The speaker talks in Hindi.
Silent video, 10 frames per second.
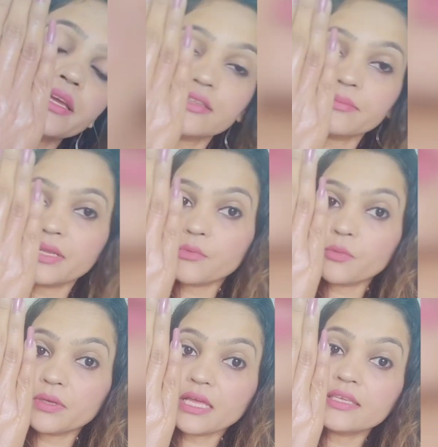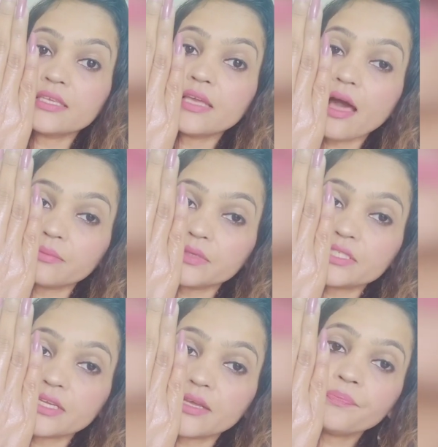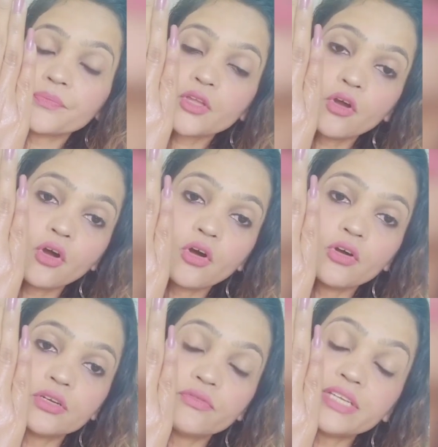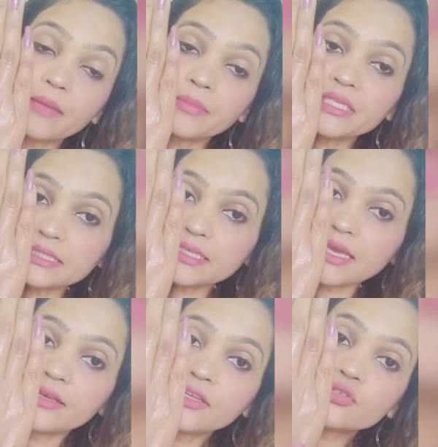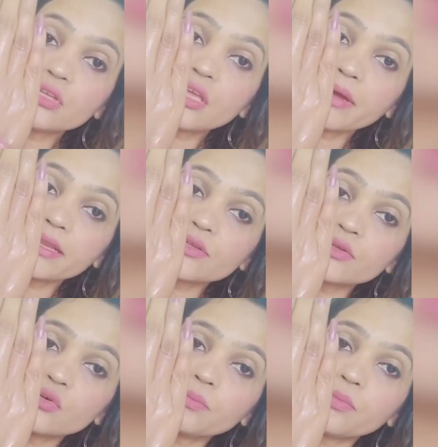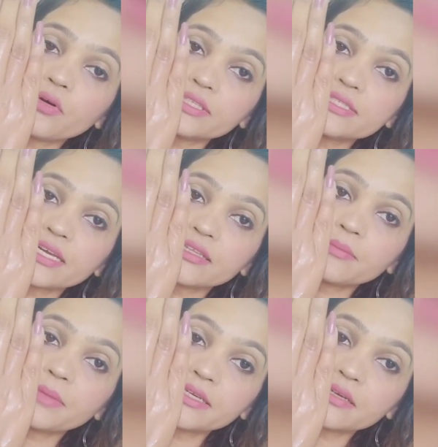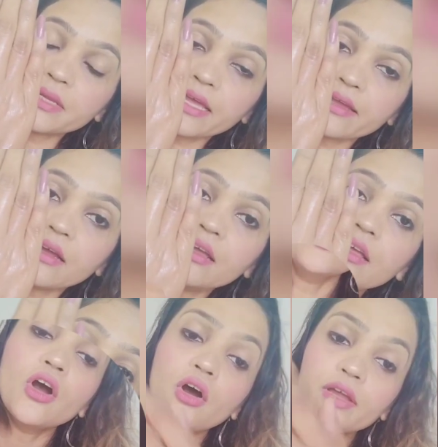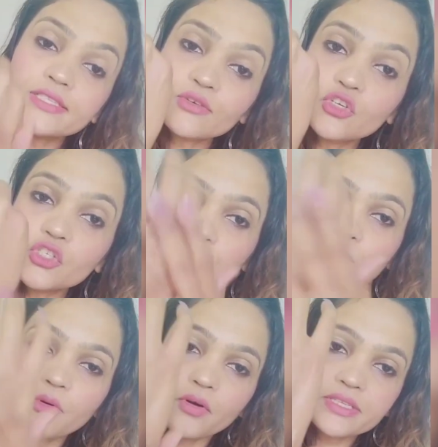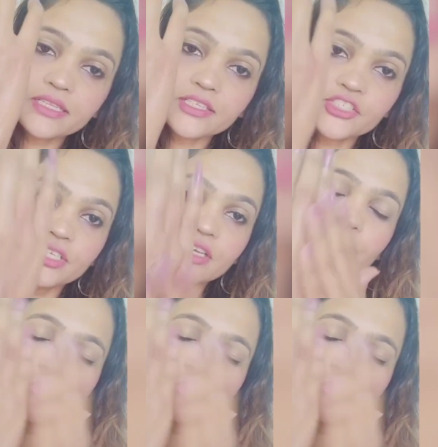आपको बताया कि आलमंड है और विटामिन ई e है जो कि हमारी स्किन को बहुत ही ज़्यादा बेटर बनाएगा और, और खुशबू बहुत ज़्यादा अच्छी है बहुत ही